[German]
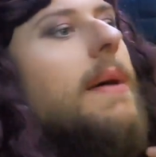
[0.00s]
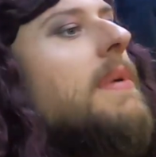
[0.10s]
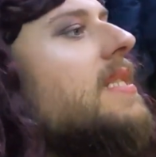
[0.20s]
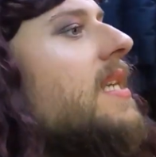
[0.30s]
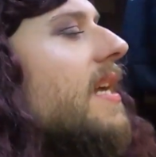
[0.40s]
Wir haben
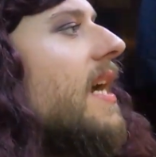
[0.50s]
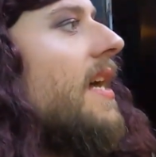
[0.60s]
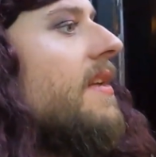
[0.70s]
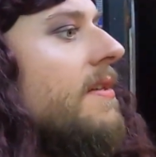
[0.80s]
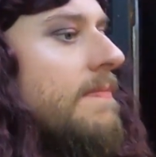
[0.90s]
jetzt hier
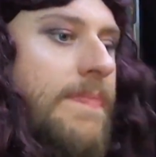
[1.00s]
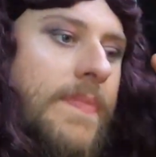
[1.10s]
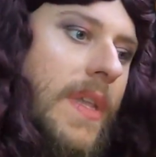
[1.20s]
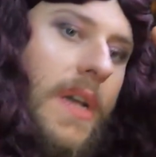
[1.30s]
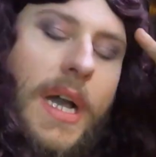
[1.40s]
gerade
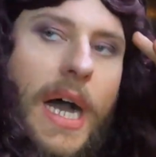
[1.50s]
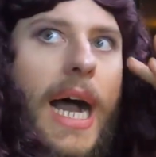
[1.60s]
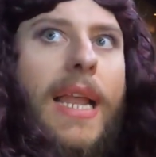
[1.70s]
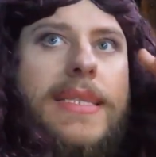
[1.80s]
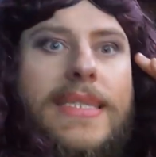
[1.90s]

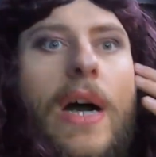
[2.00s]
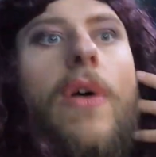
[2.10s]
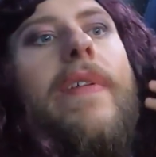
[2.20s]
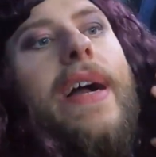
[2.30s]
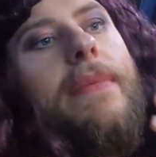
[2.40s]
alles
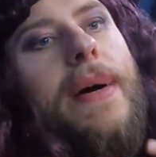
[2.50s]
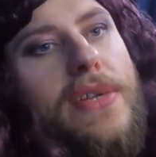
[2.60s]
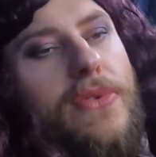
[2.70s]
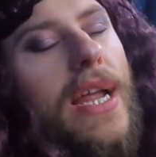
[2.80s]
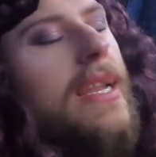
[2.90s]
sauber gemacht und